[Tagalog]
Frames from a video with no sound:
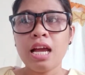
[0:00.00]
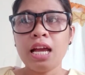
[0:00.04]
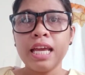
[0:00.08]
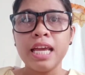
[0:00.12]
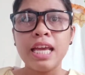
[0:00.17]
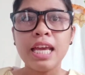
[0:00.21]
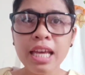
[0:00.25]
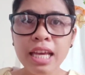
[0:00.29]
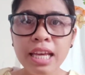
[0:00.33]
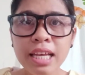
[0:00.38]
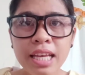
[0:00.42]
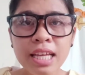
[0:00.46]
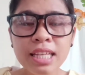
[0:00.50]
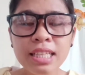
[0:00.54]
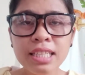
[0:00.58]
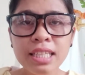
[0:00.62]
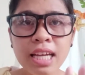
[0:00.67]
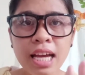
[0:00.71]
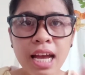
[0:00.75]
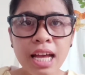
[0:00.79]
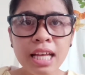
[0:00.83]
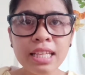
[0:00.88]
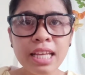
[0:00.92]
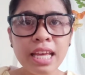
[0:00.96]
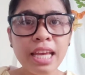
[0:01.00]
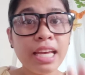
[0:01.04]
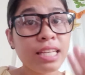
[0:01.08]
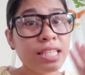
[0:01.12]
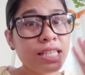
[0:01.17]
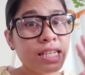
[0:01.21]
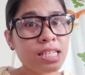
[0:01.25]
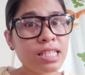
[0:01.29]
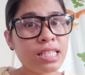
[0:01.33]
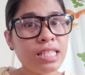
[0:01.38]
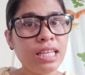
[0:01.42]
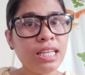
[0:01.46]
Hihingan ka ni
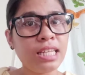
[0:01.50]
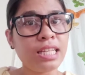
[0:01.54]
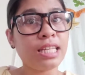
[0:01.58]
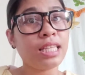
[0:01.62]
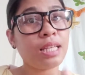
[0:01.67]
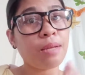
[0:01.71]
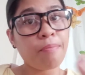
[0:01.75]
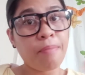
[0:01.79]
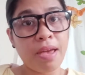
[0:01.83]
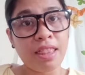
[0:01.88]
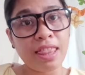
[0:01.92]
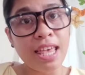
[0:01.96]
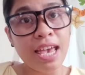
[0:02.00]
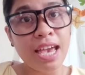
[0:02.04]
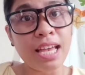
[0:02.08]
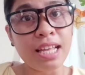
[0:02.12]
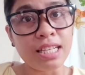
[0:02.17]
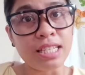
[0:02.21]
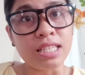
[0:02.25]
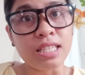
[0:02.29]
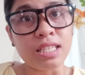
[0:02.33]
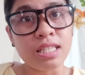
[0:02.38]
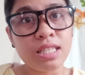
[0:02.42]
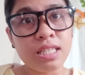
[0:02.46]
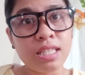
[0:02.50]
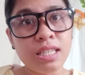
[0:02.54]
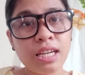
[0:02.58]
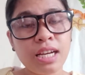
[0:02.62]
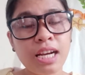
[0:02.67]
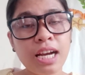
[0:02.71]
agency ng dependents.